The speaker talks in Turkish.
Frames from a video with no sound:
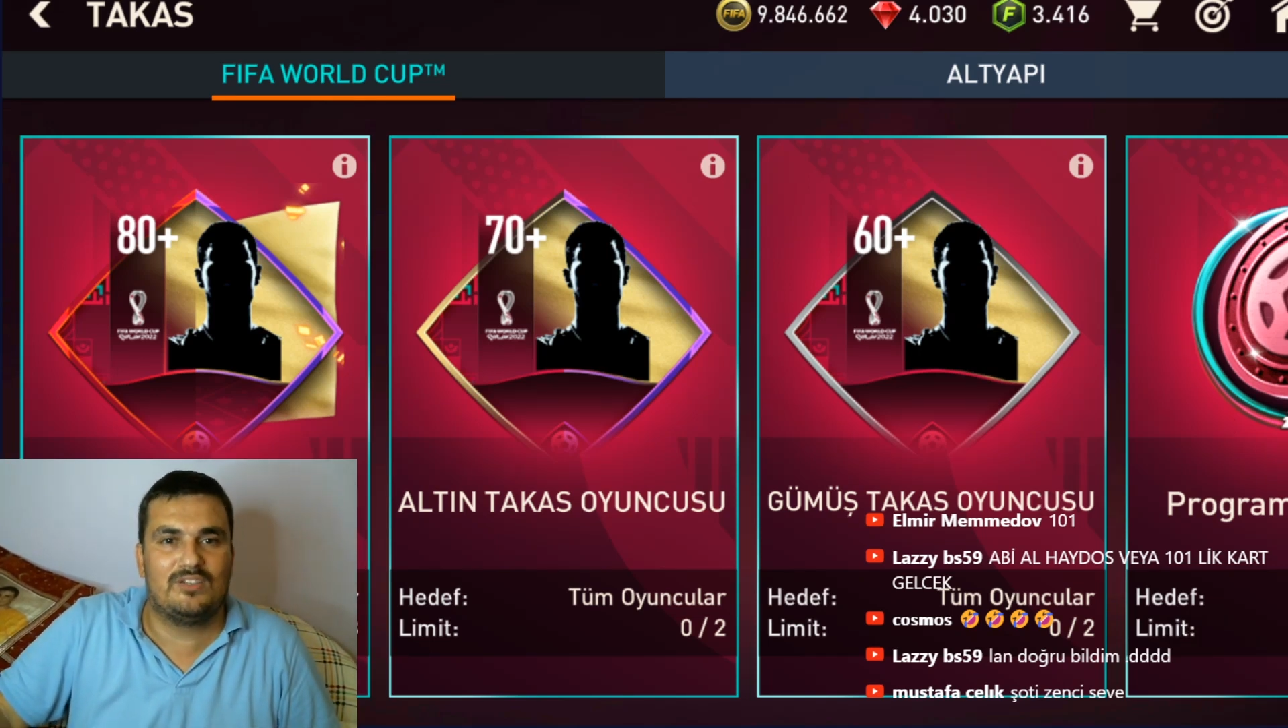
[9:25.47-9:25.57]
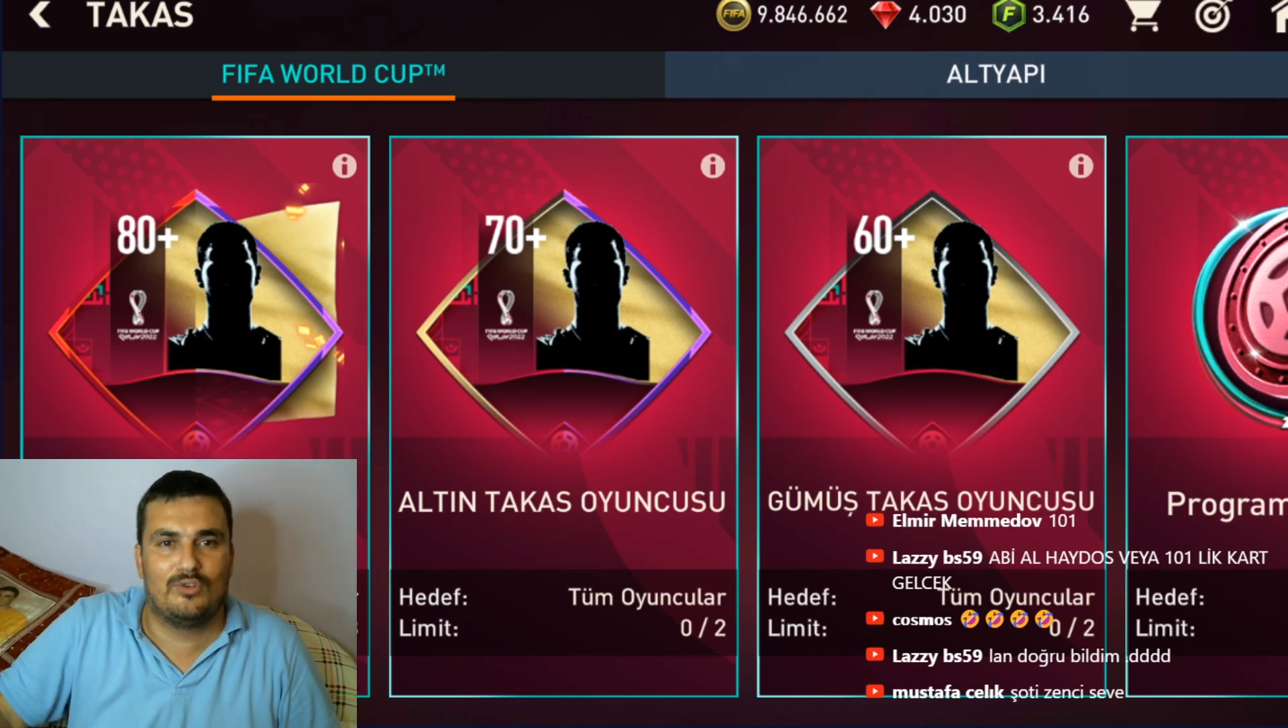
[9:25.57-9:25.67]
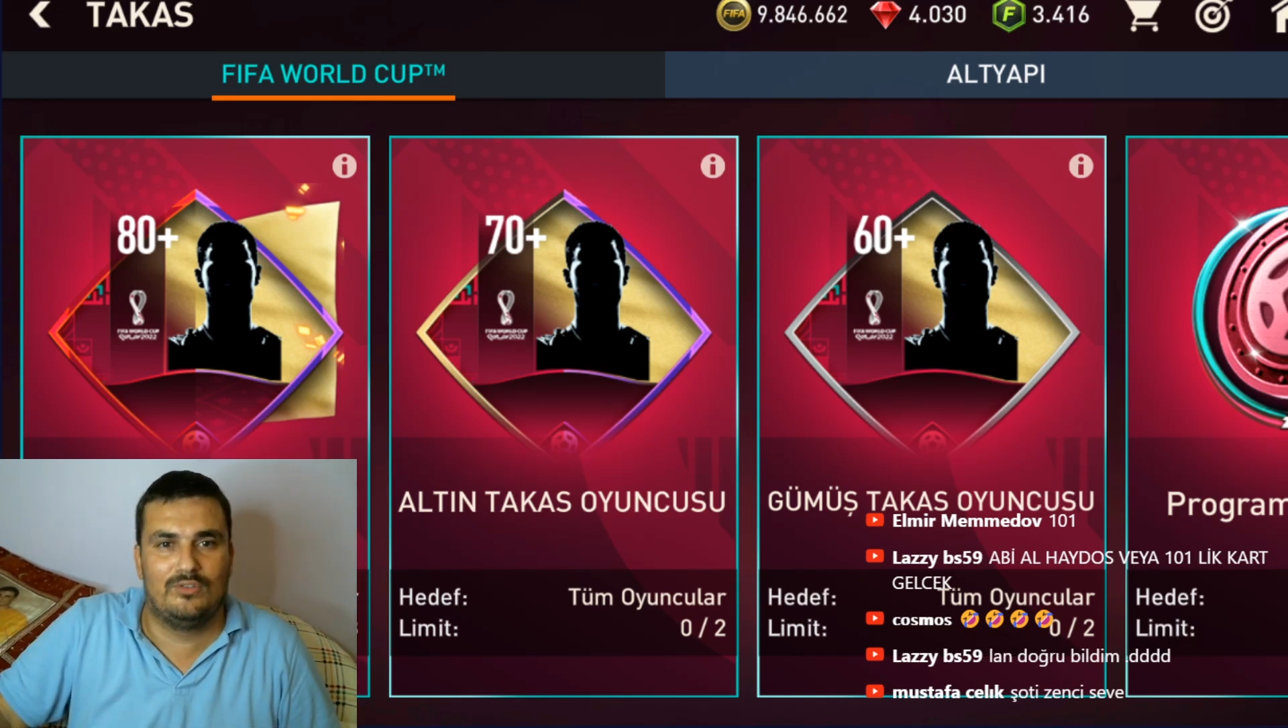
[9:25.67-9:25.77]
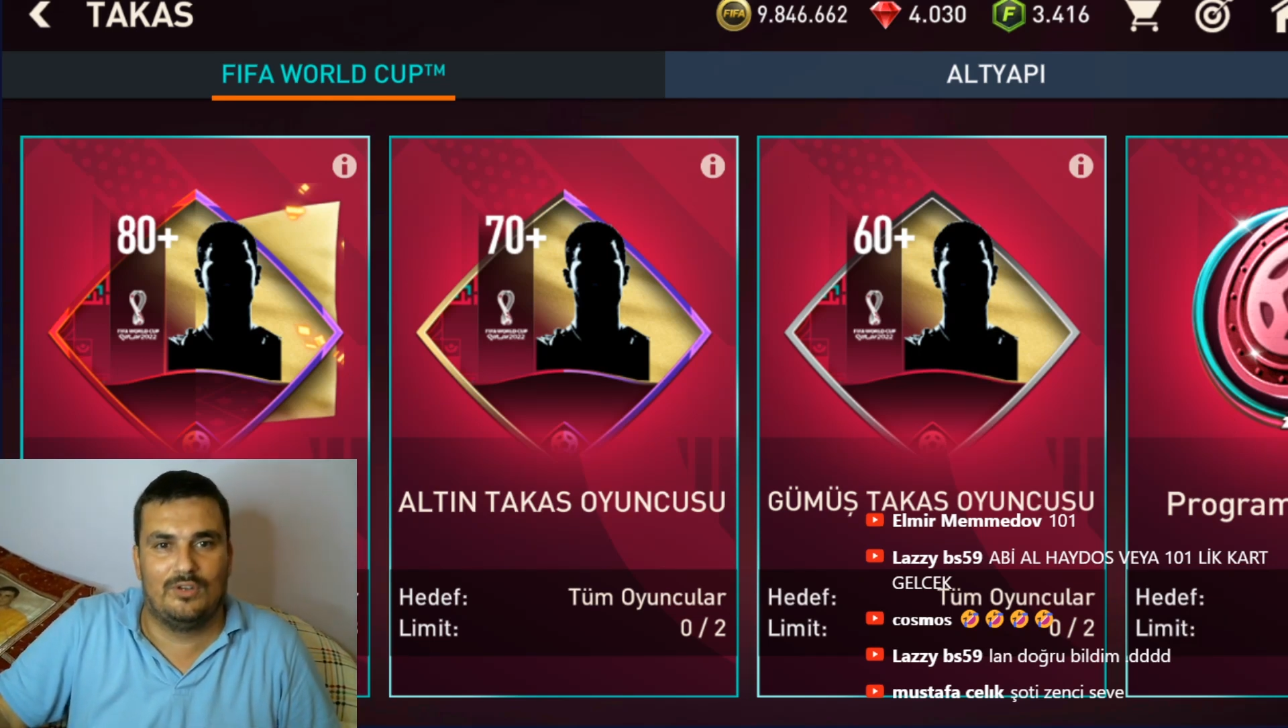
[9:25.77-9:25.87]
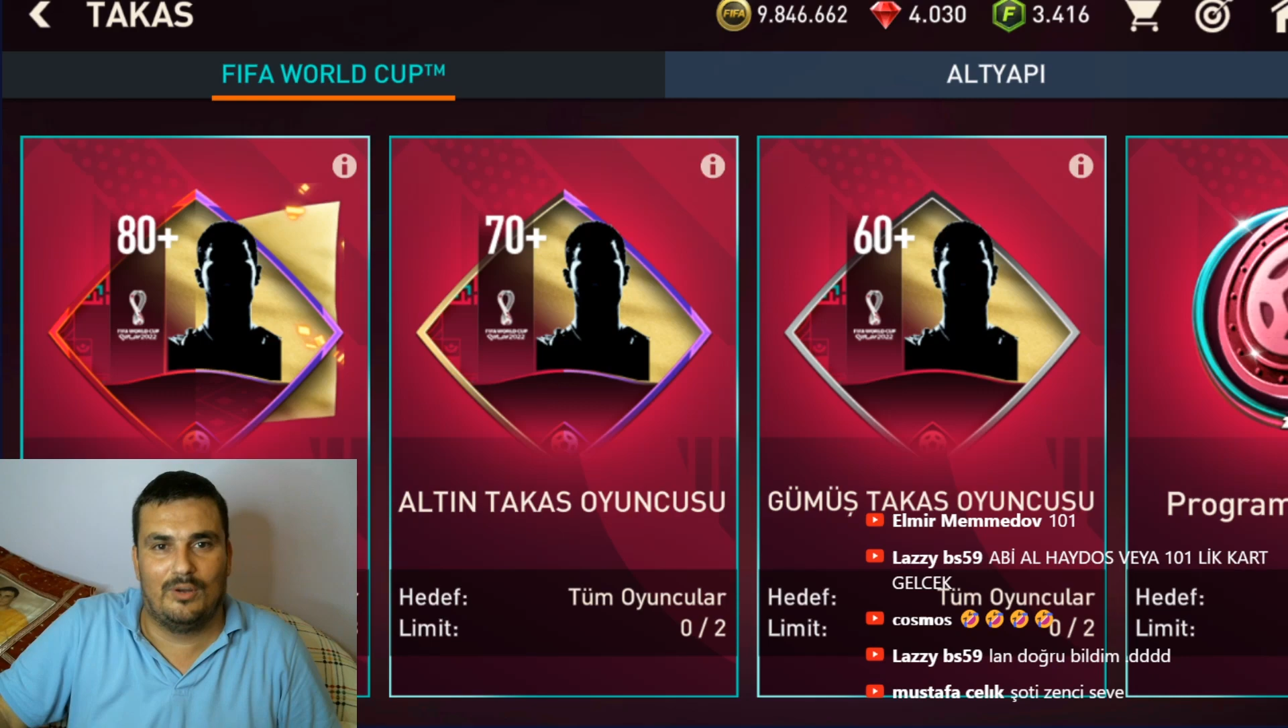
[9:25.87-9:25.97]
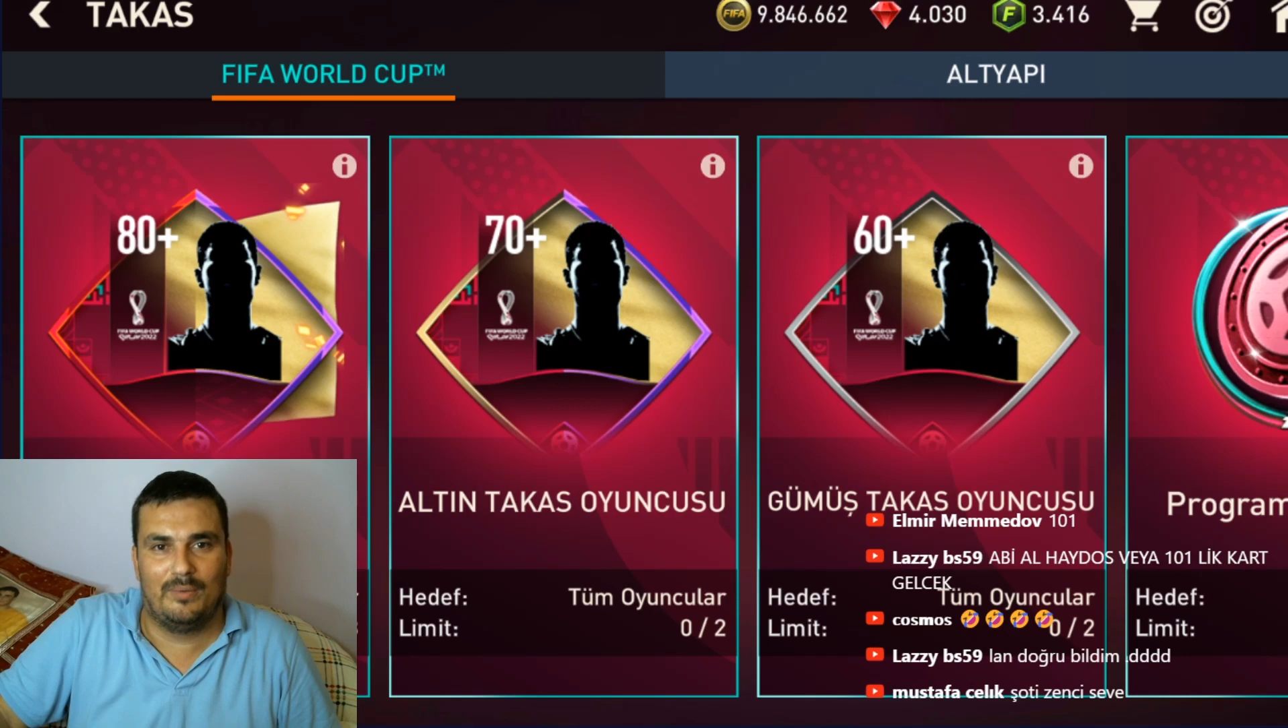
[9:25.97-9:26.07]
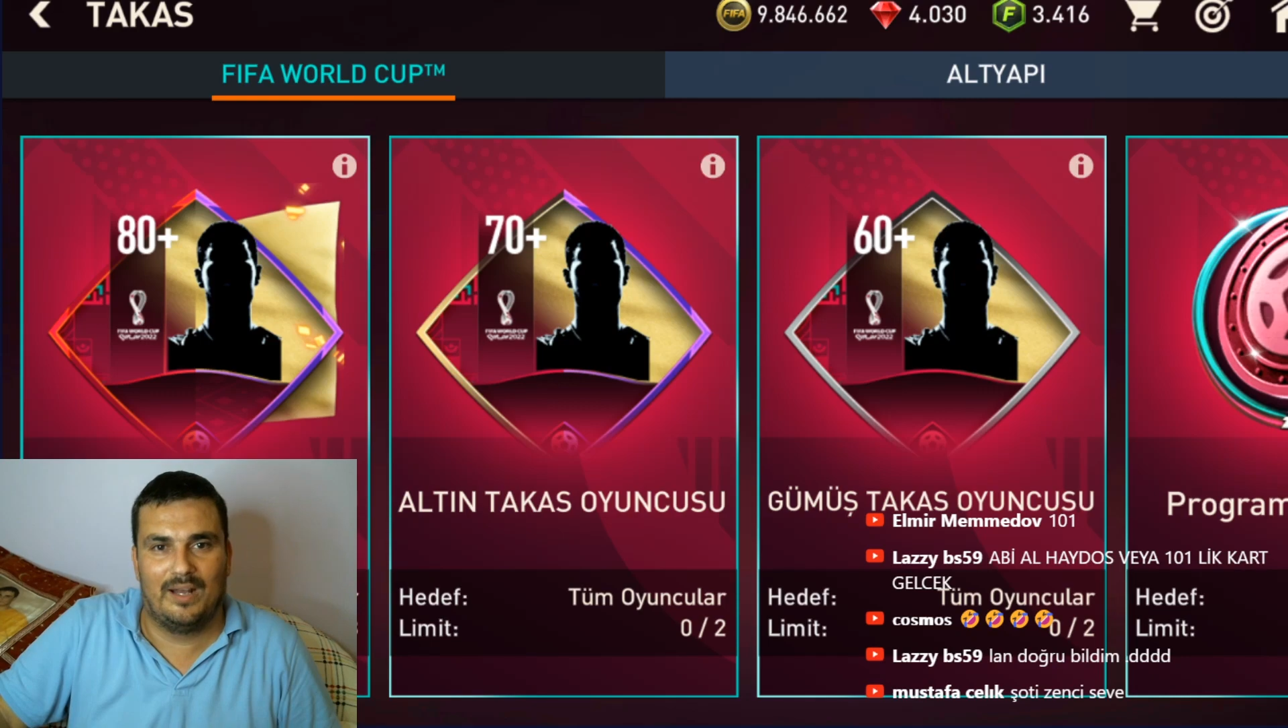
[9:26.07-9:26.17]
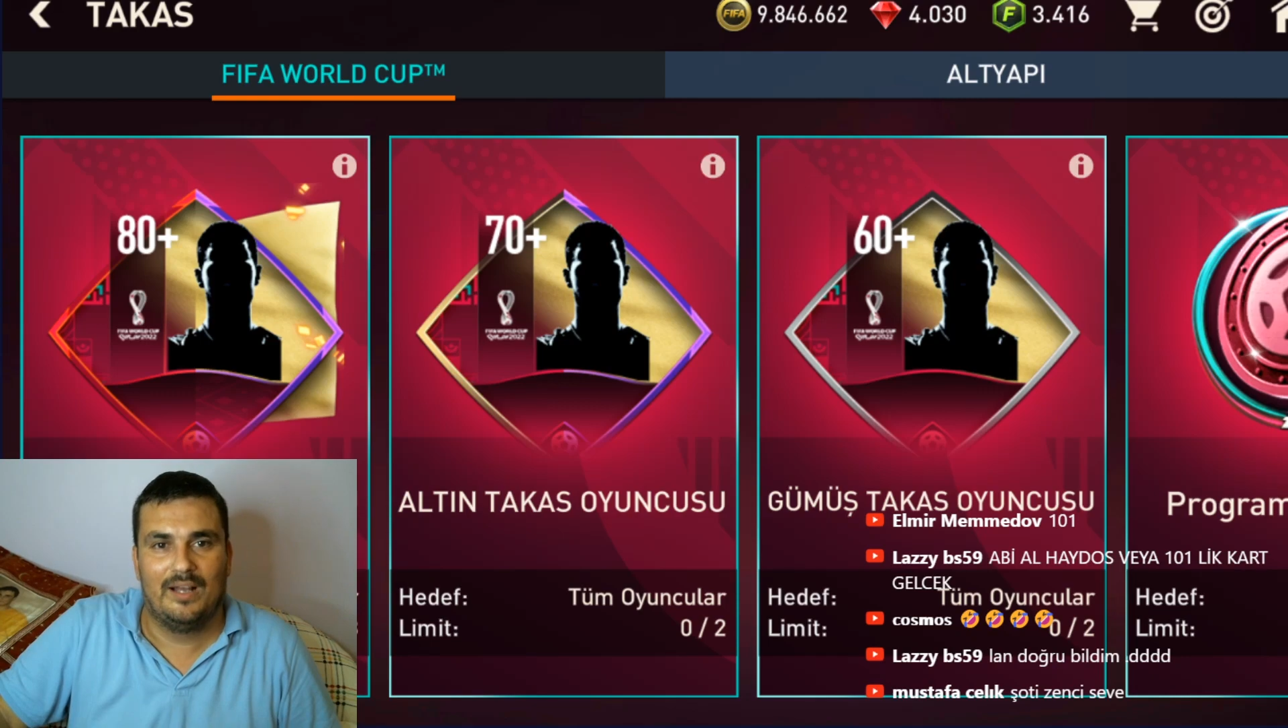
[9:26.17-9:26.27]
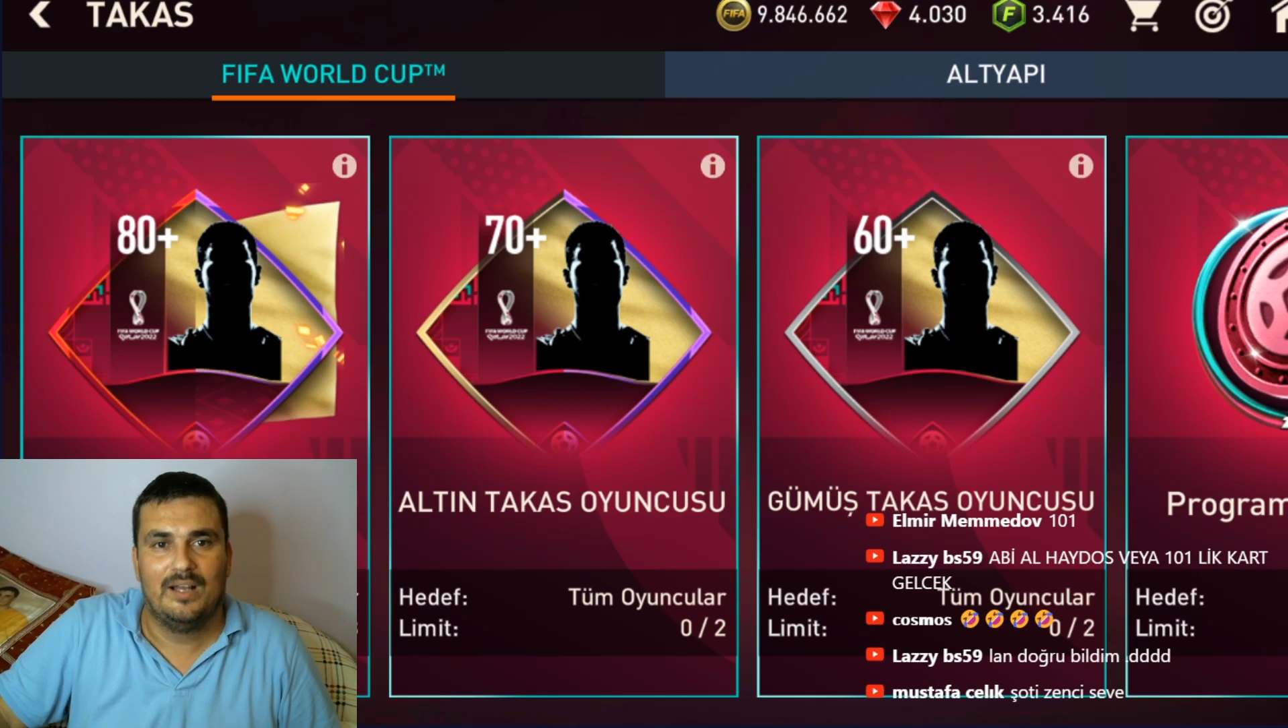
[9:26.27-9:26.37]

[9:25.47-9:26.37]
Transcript: gönderiyor bana.